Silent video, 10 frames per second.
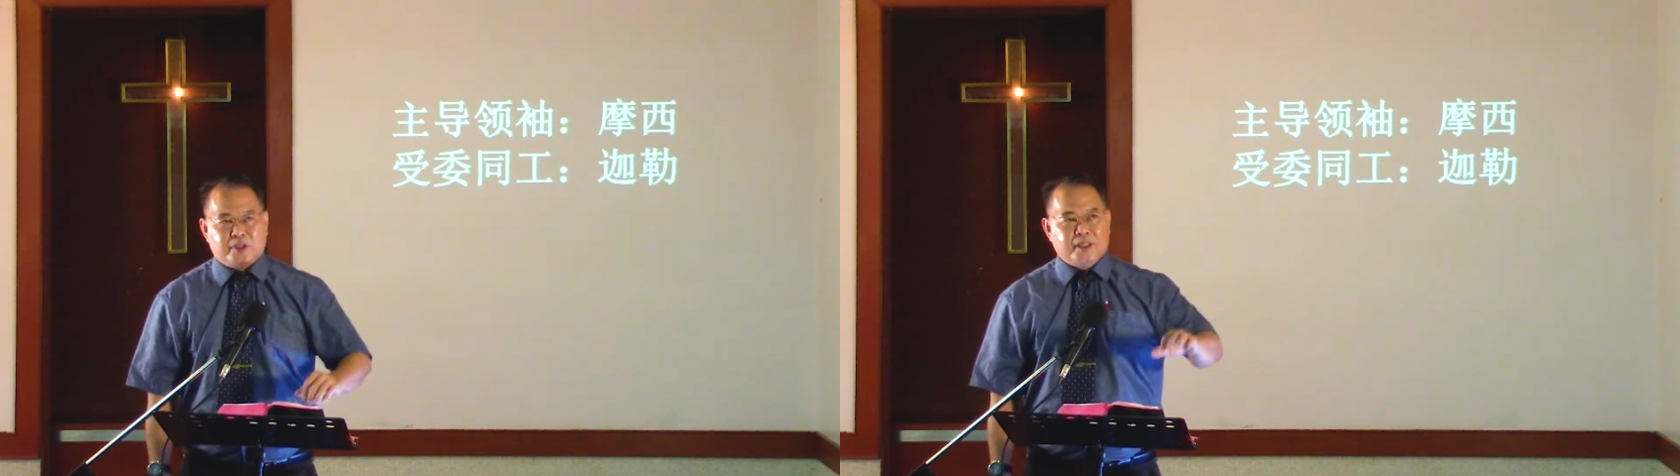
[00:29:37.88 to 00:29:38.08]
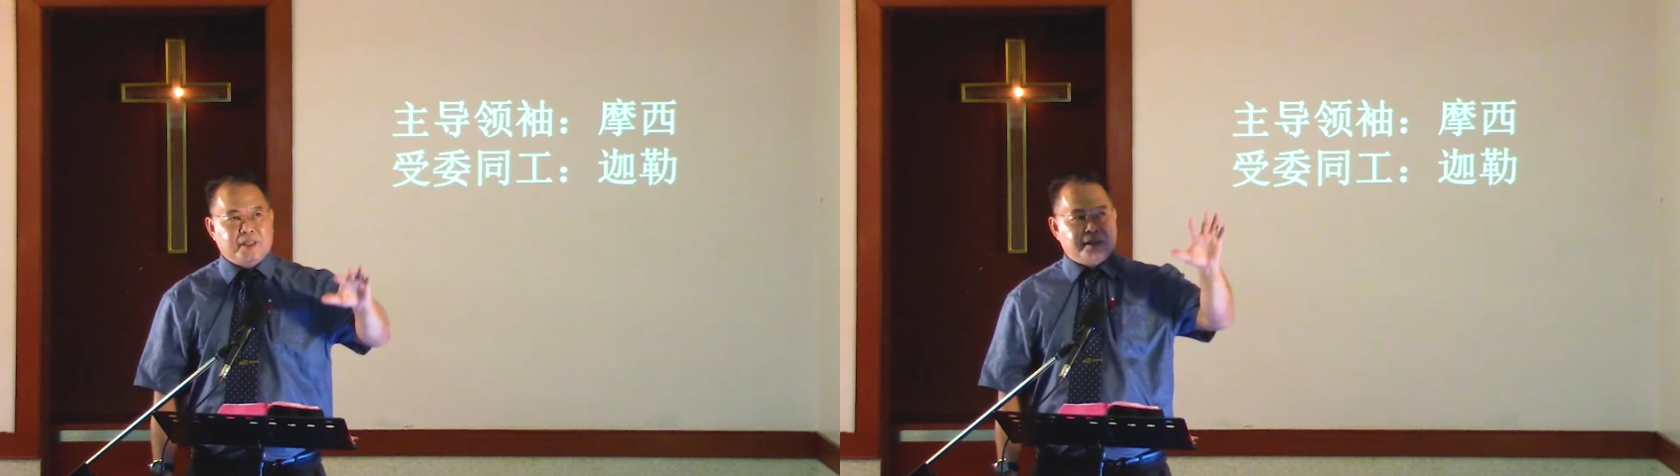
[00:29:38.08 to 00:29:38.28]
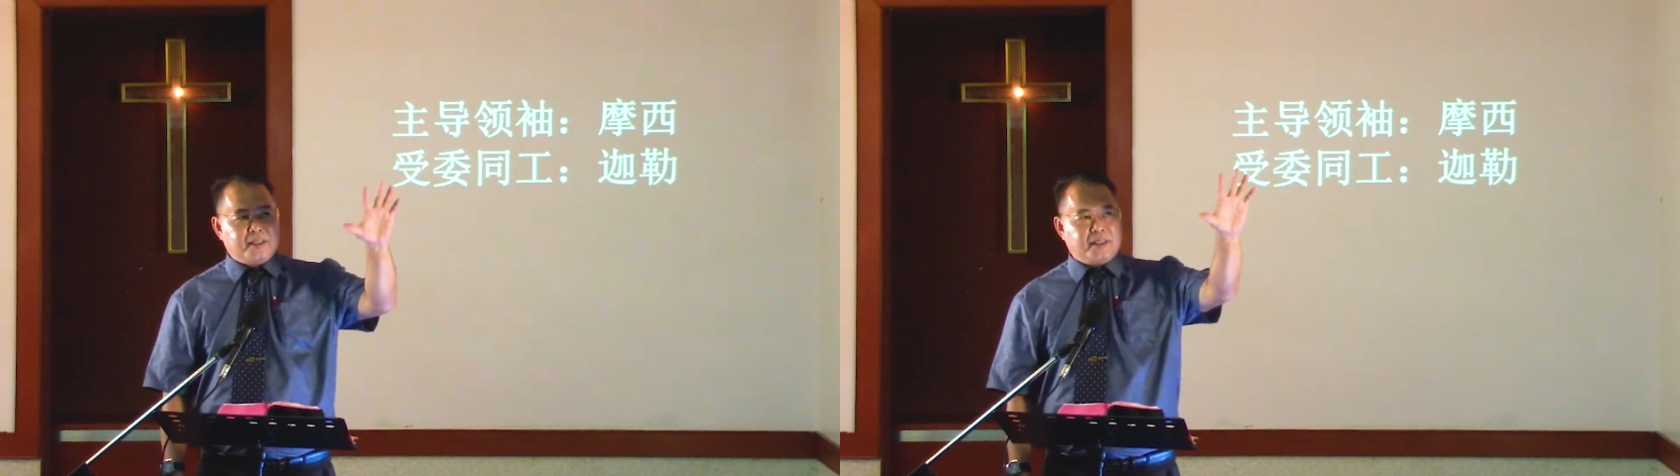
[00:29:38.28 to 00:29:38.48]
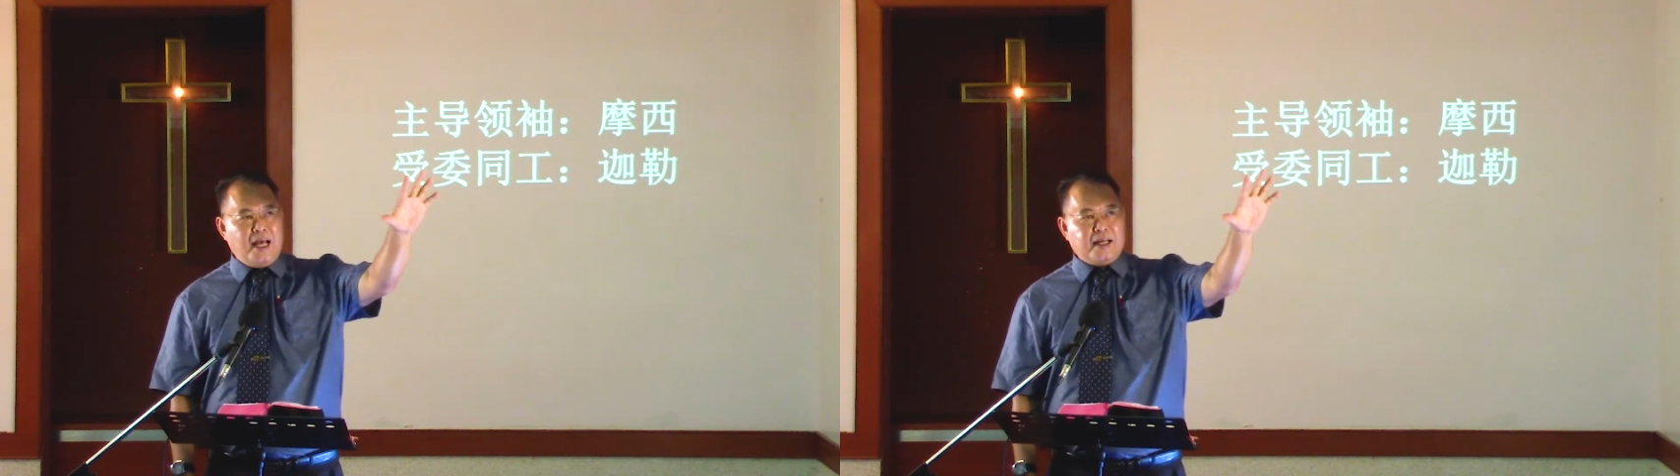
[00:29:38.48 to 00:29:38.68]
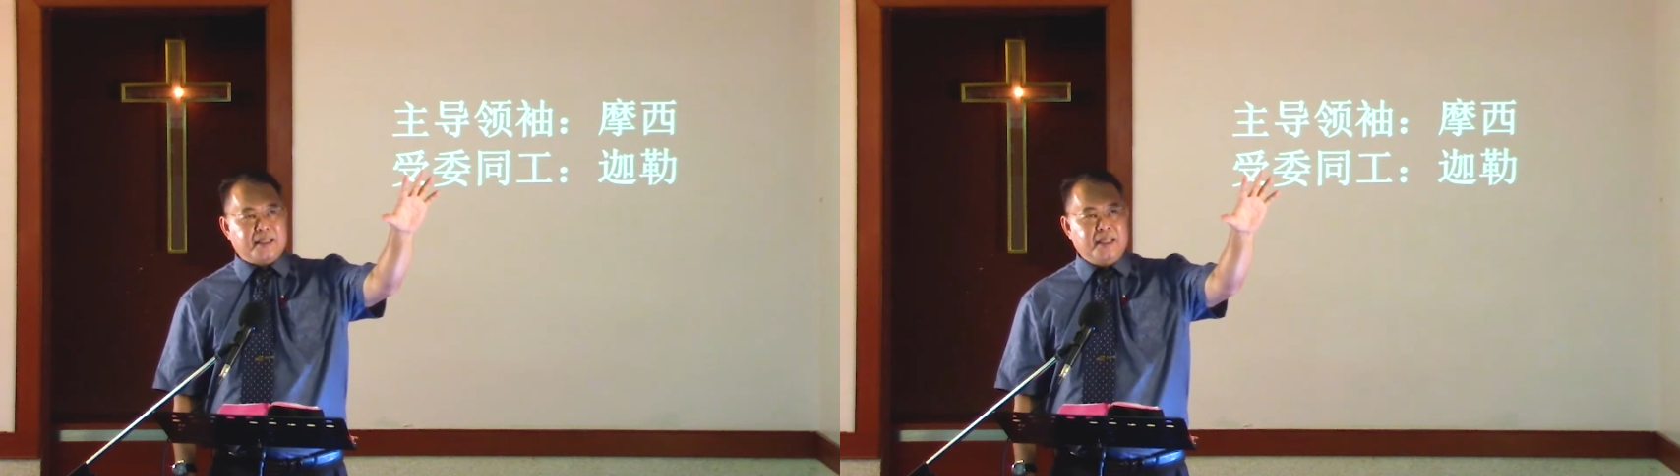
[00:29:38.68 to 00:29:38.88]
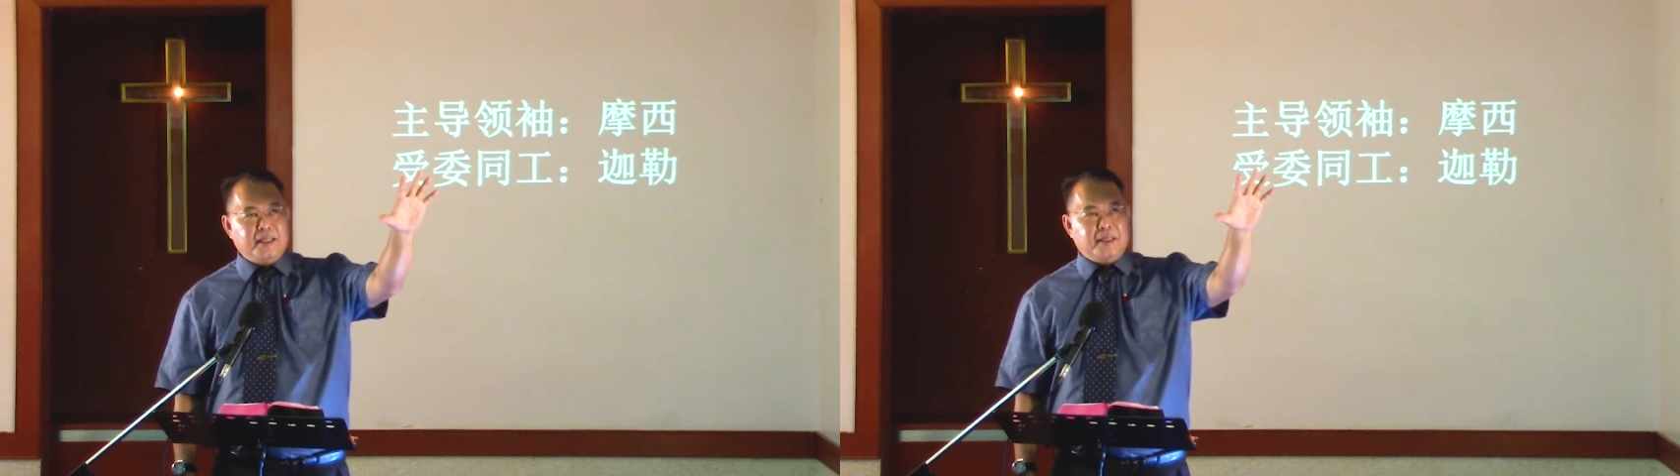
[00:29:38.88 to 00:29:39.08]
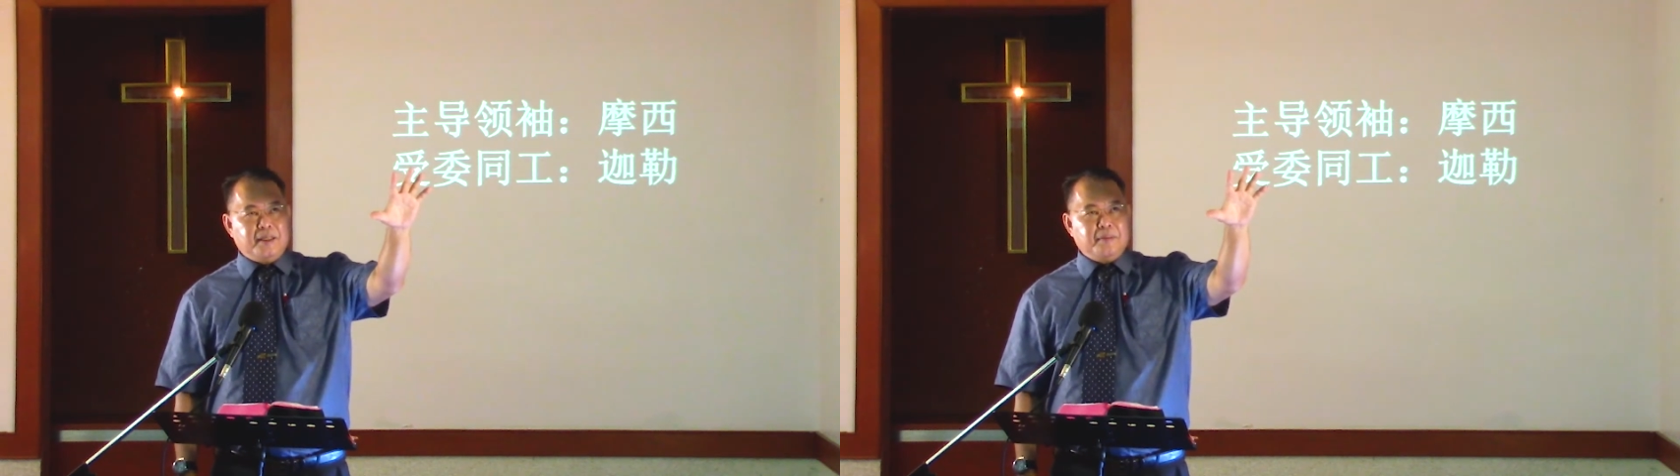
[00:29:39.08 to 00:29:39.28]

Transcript: 是上帝